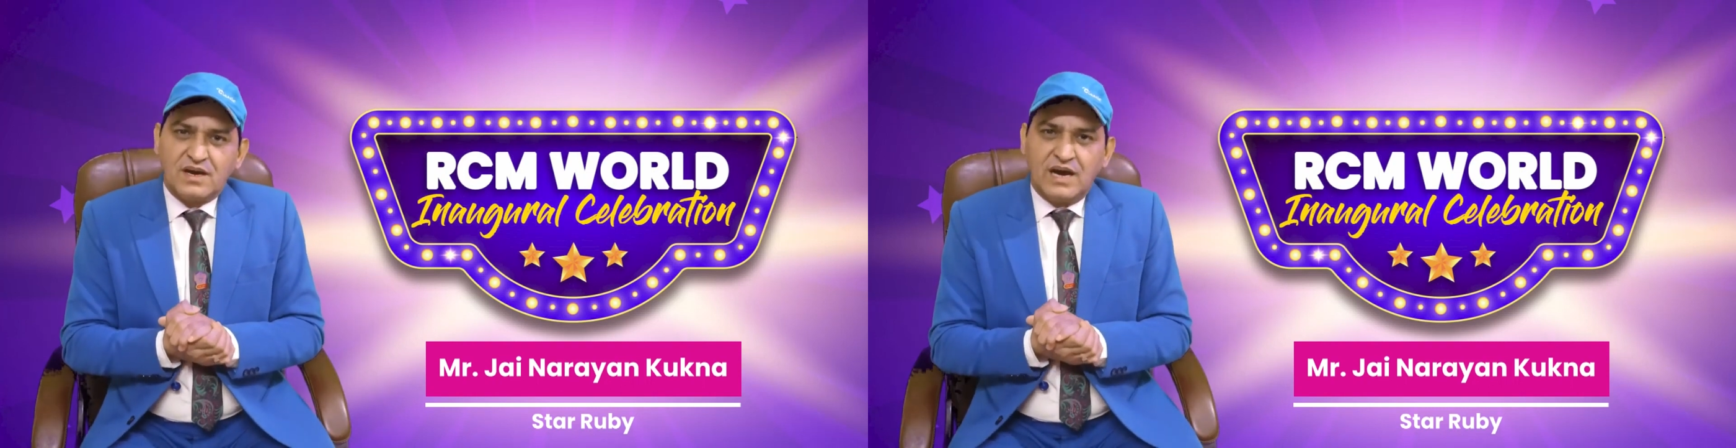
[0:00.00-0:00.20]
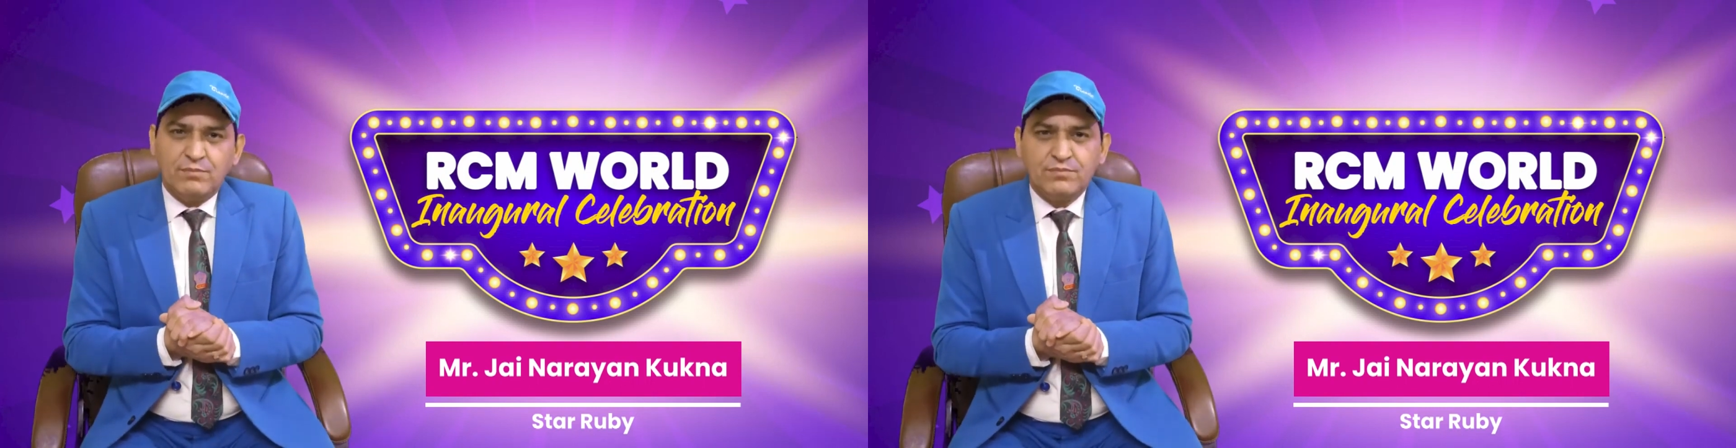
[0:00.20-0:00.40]

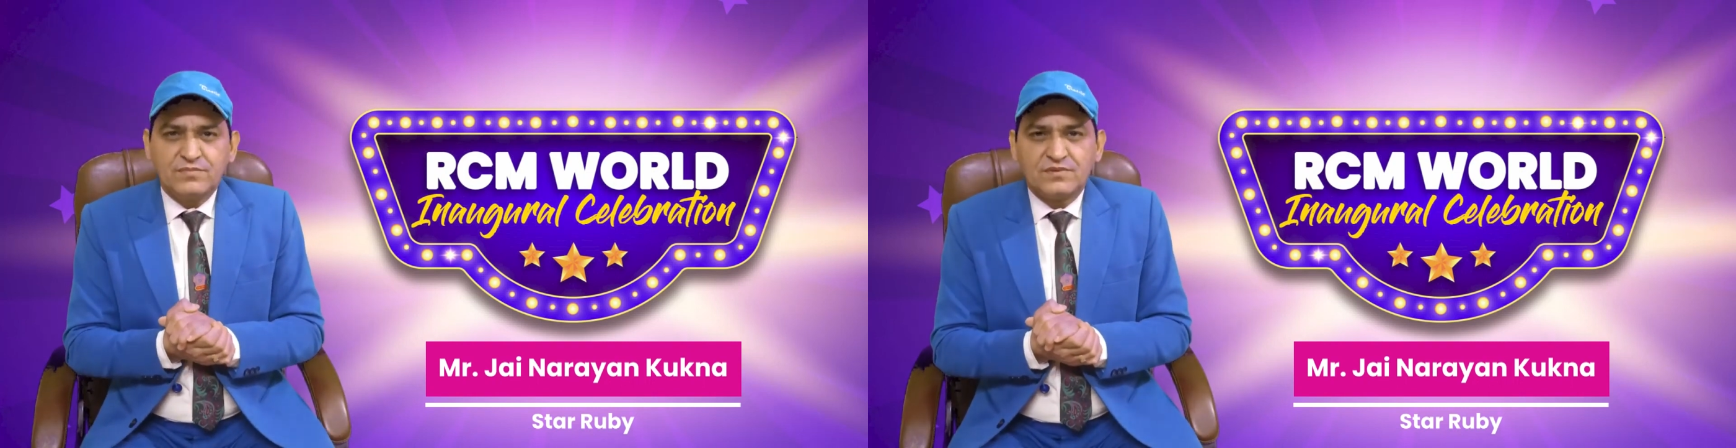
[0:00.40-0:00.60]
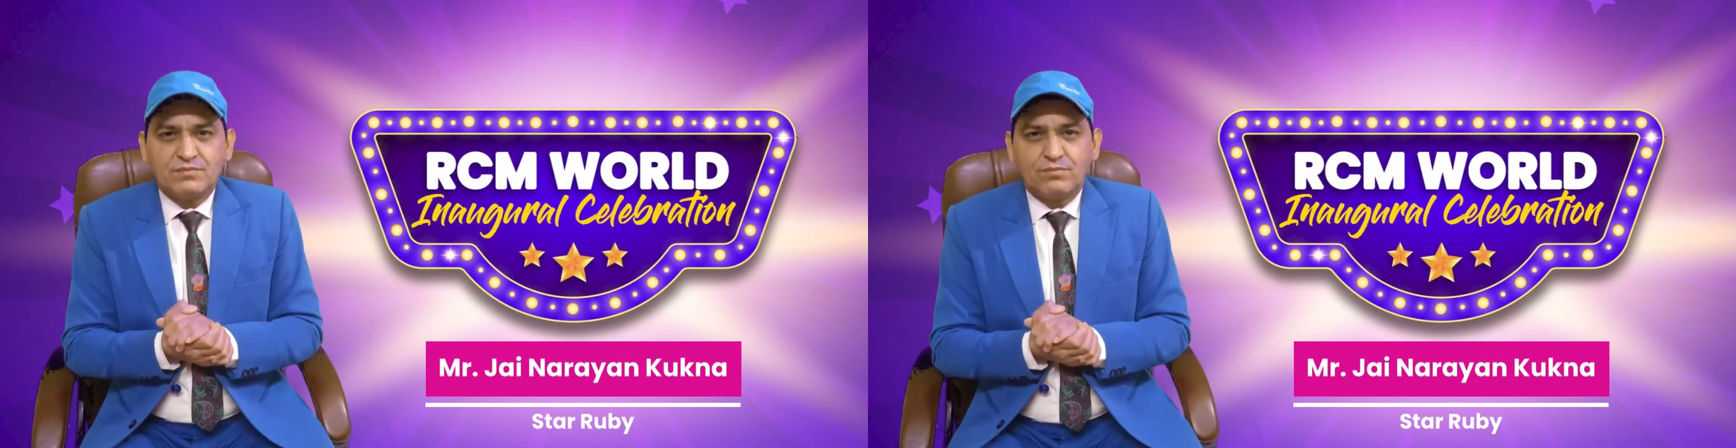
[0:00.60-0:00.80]
हम
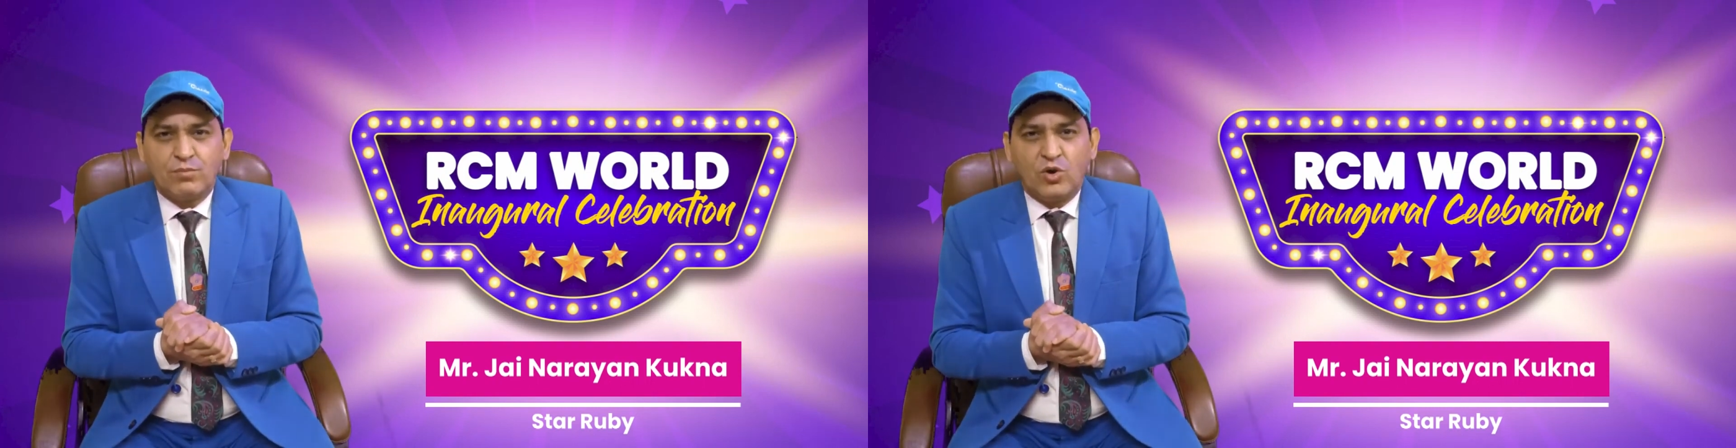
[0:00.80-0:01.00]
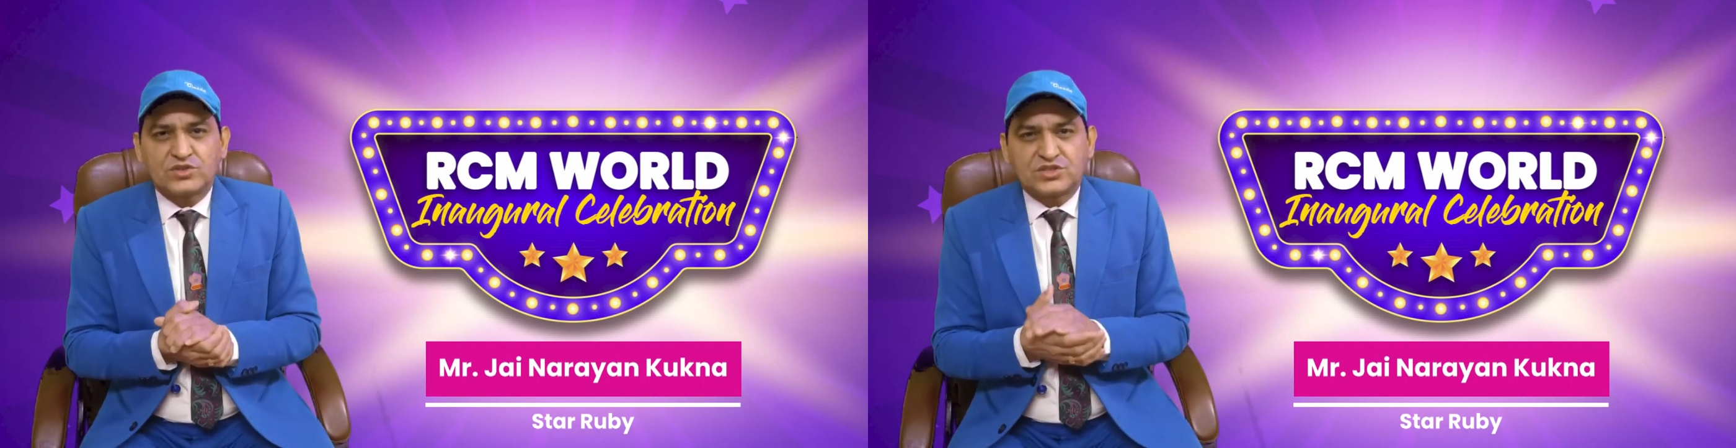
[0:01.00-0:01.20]

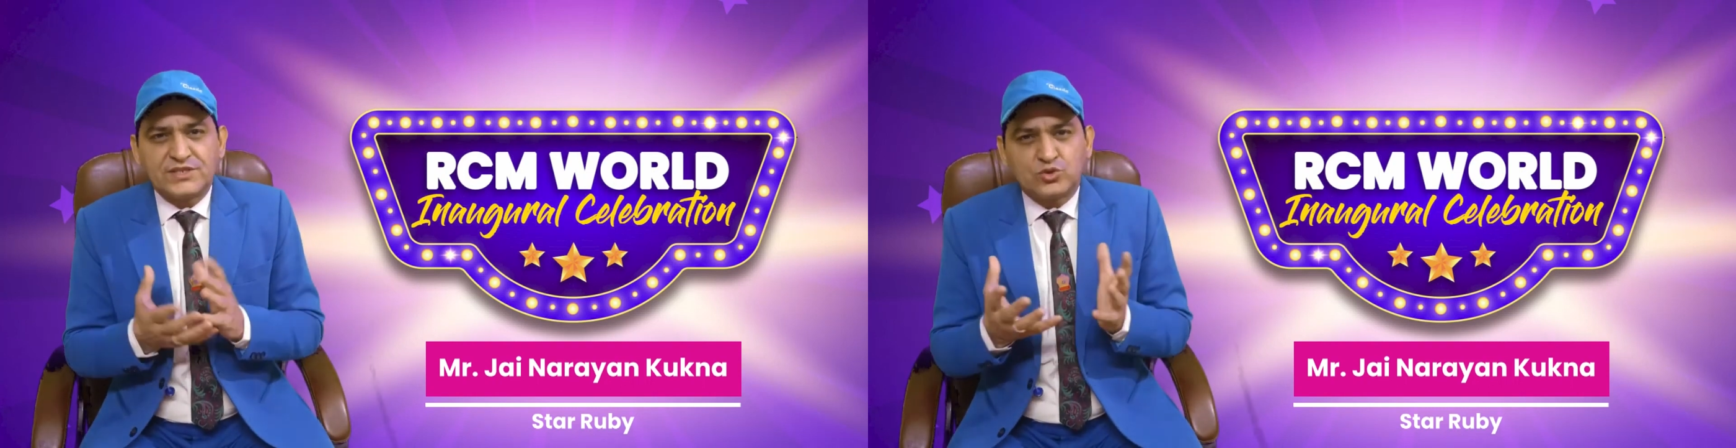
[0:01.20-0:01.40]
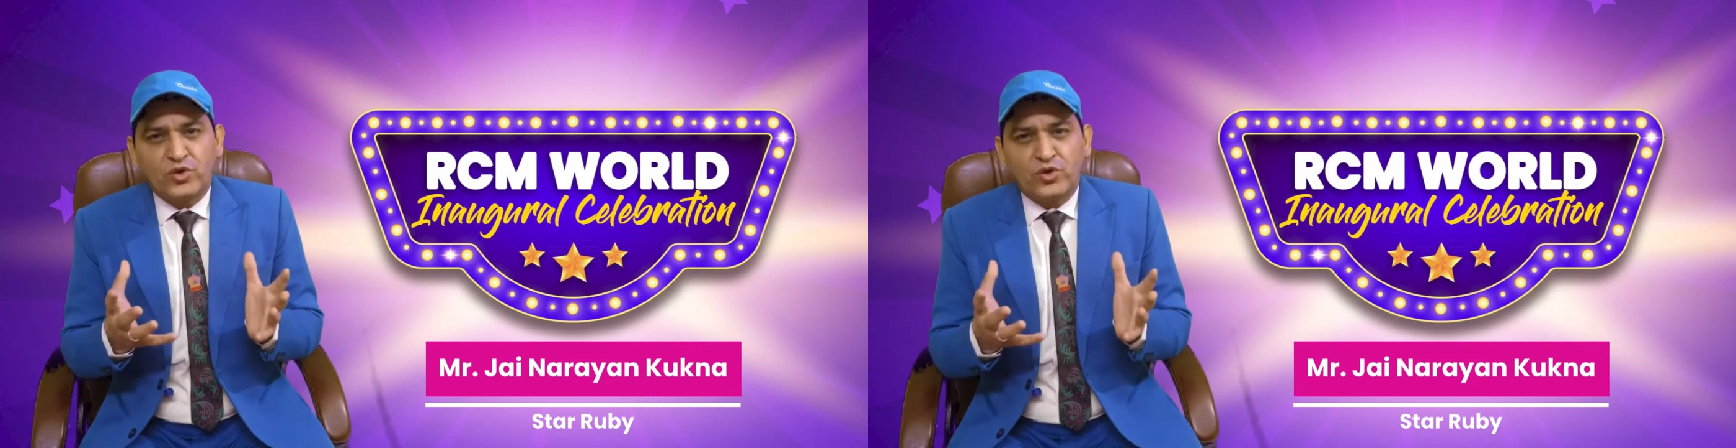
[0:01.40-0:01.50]
बहुत सी